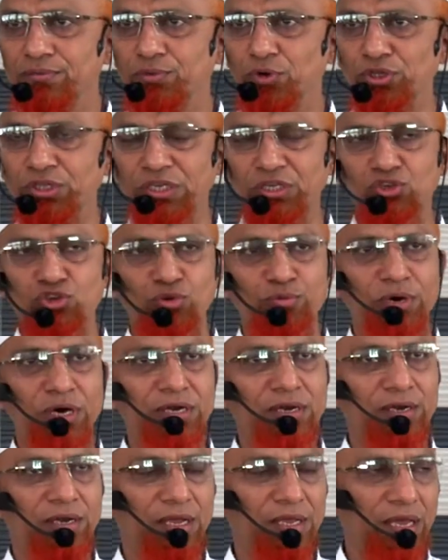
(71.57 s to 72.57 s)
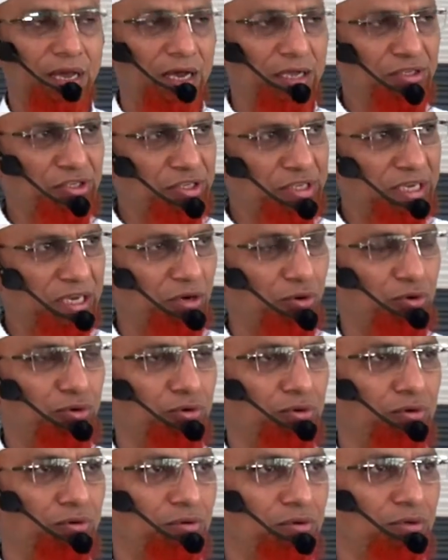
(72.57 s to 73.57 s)
প্রতি জুমার নেই আজকেও
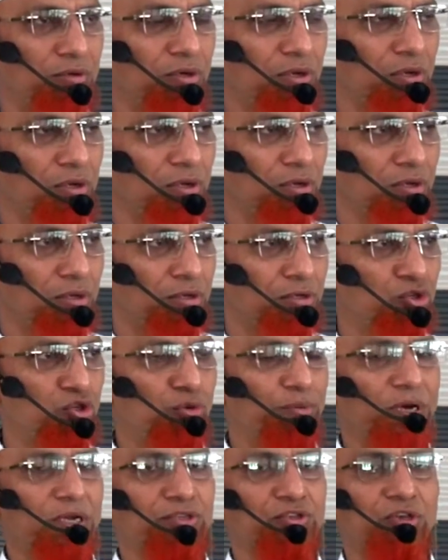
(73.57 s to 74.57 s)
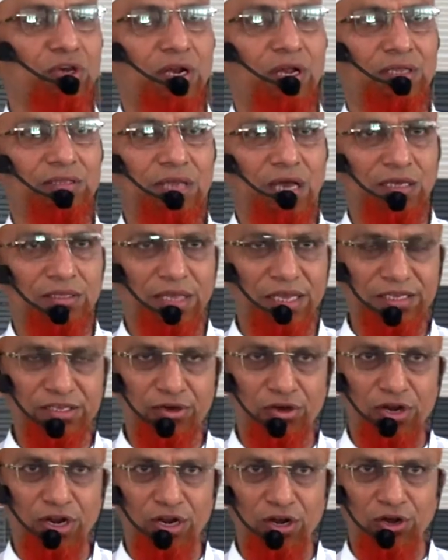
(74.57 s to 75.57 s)
জুমার সালাত আদায়
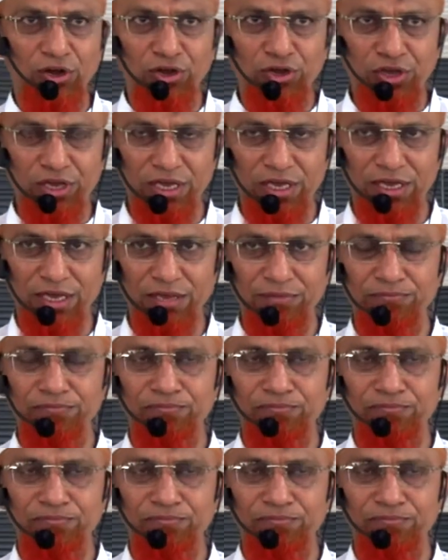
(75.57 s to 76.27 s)
করার লক্ষ্যে